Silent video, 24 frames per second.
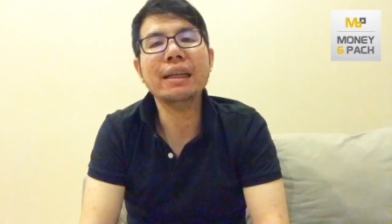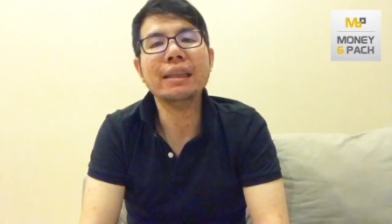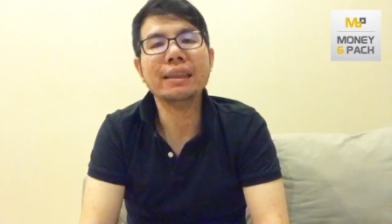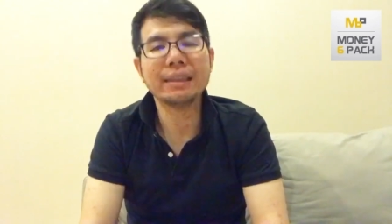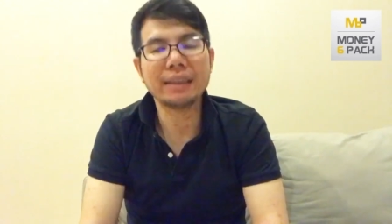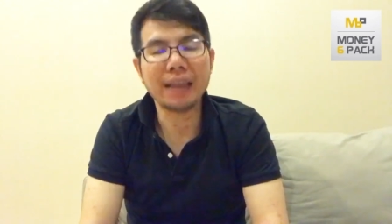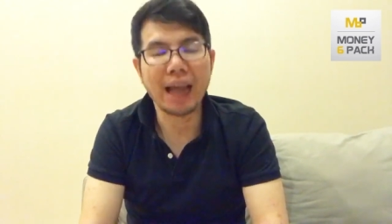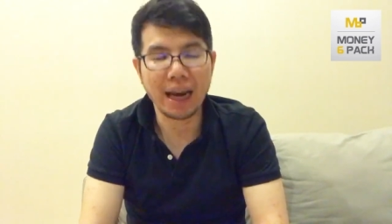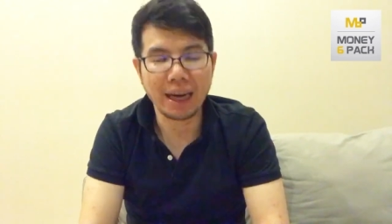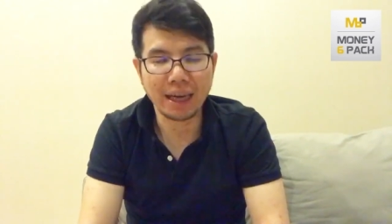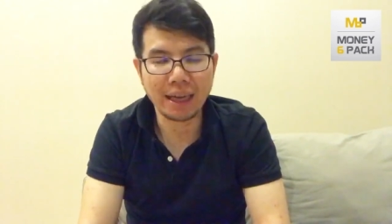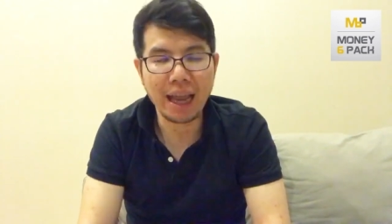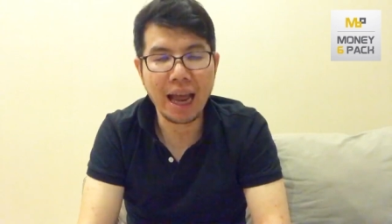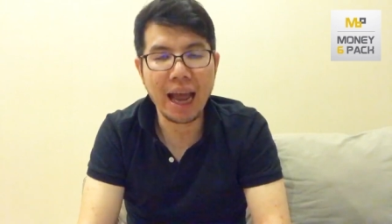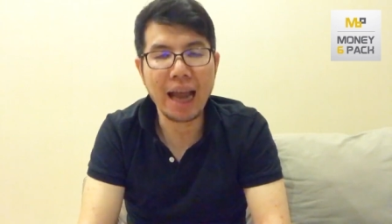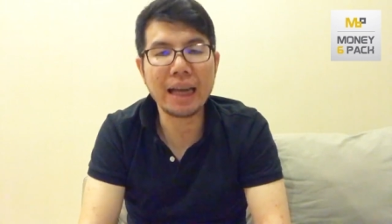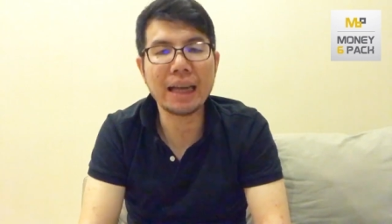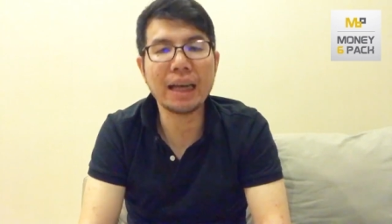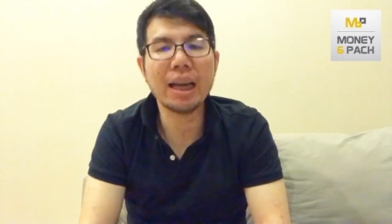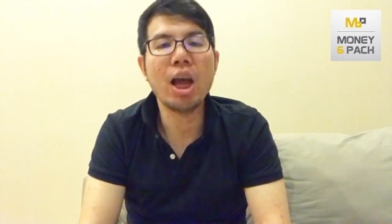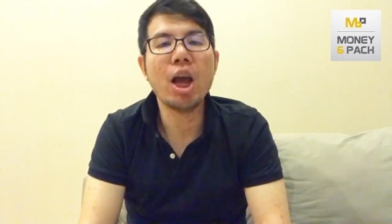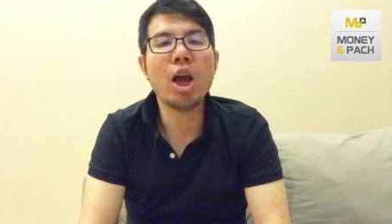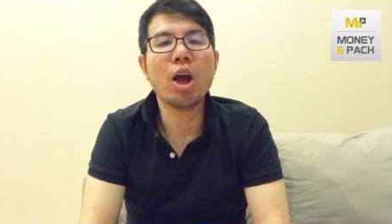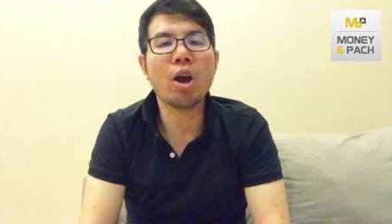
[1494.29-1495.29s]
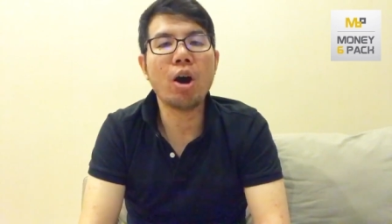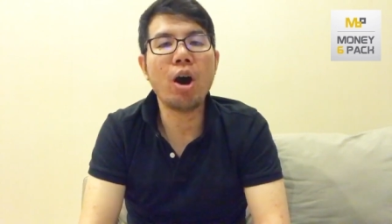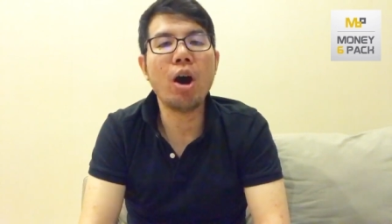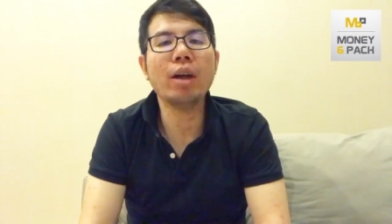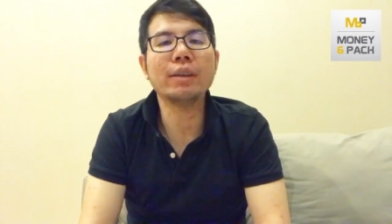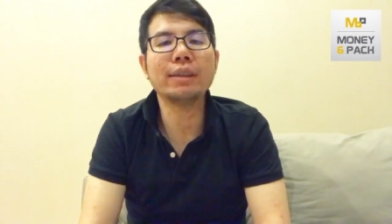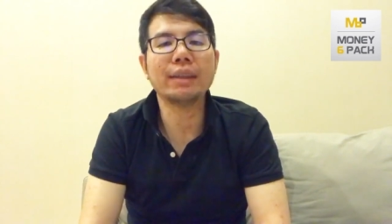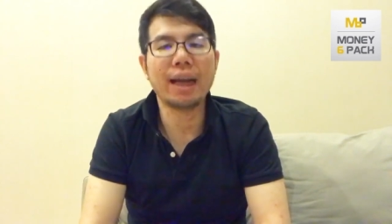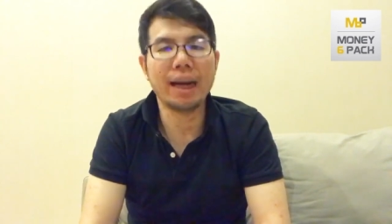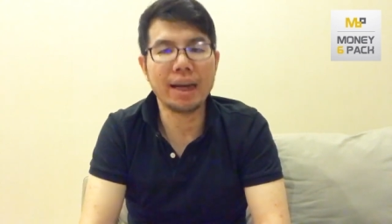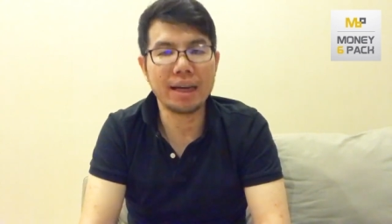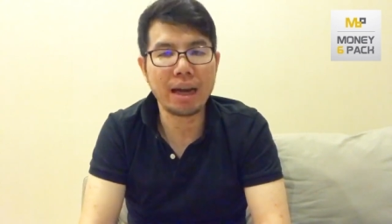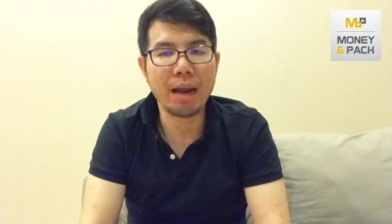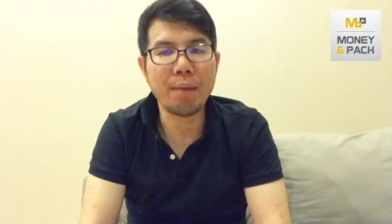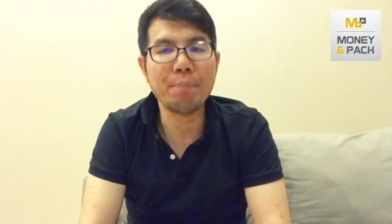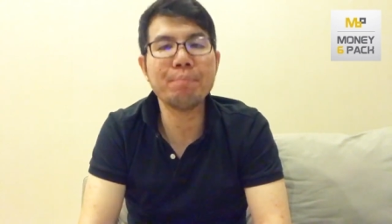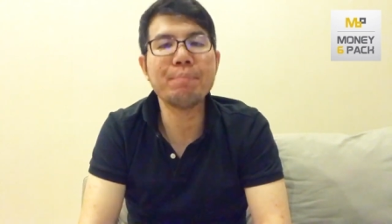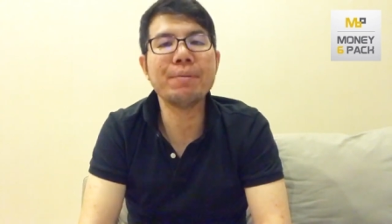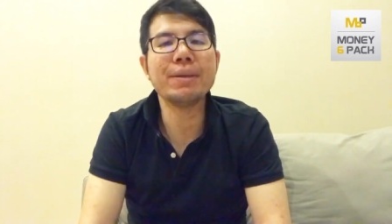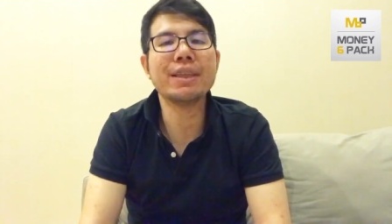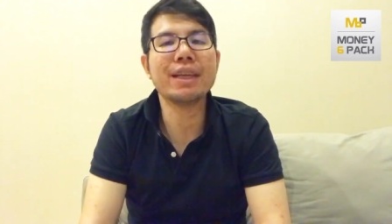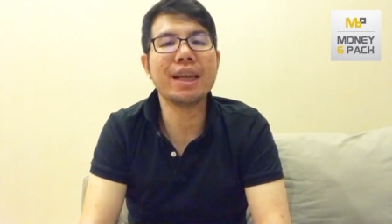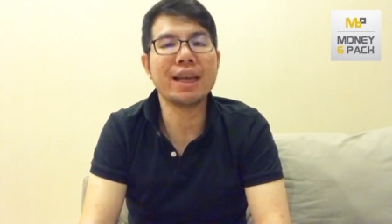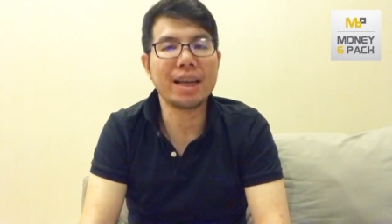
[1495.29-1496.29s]
ศาลท่าน ก็จะรับพิ
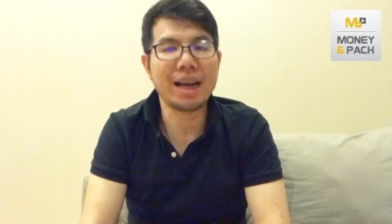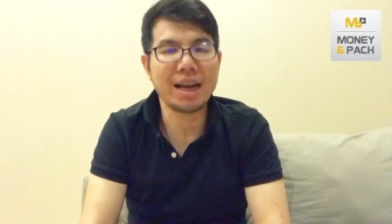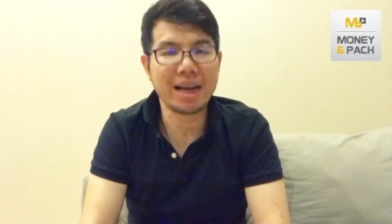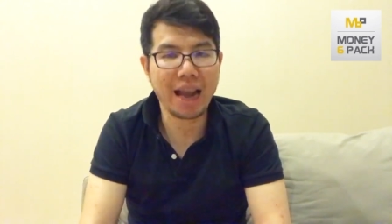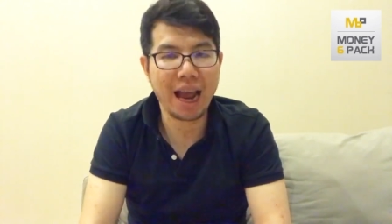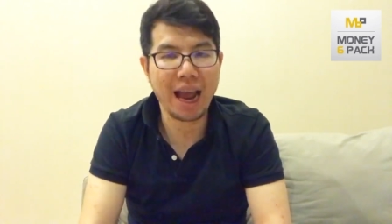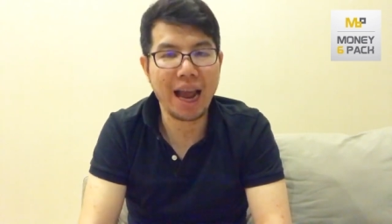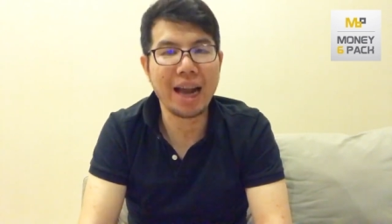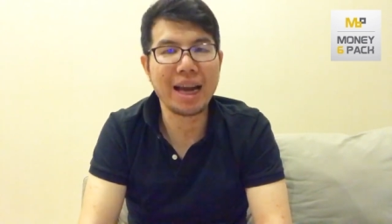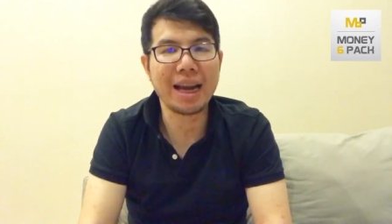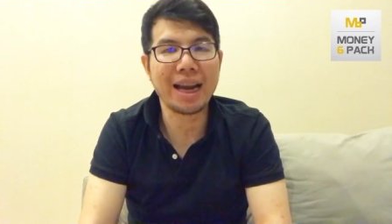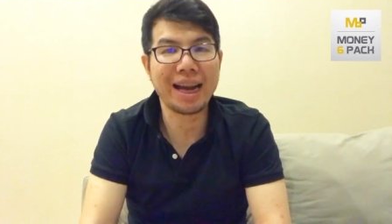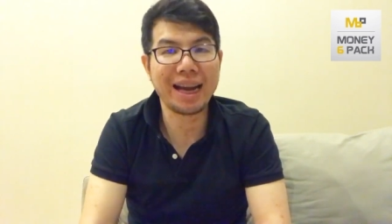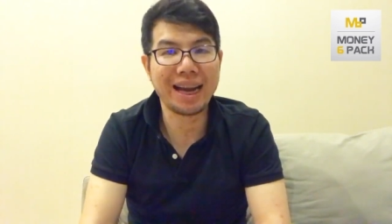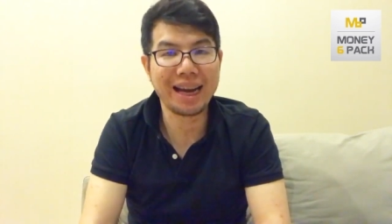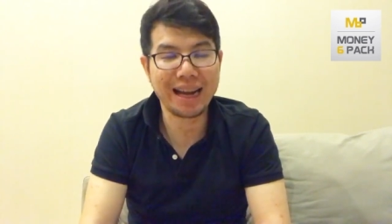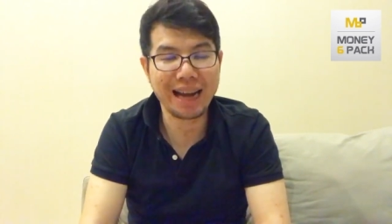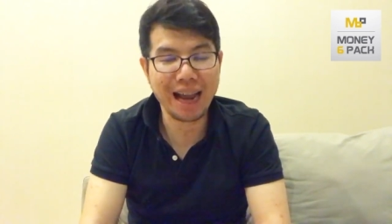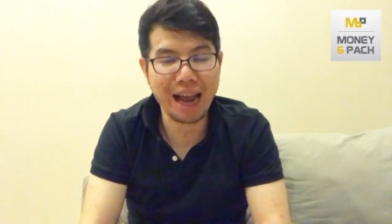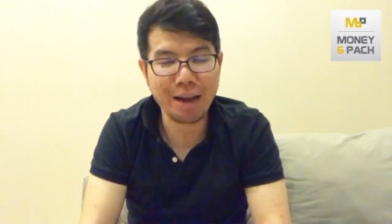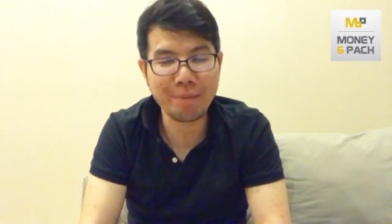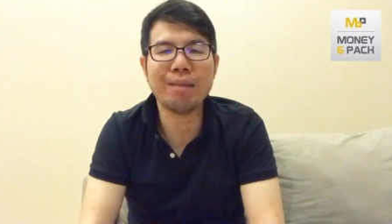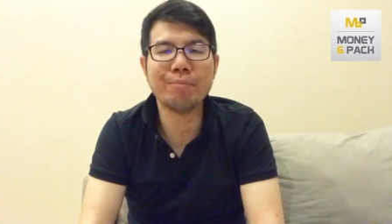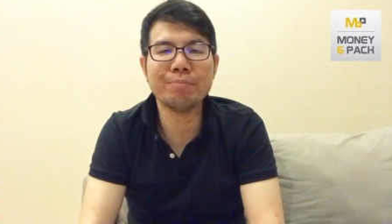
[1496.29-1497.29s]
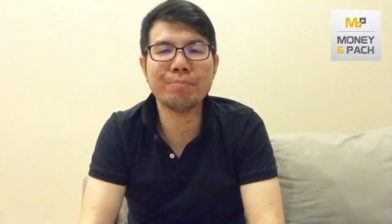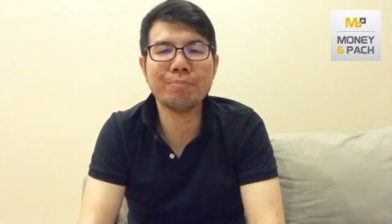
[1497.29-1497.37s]
จารณานะครับ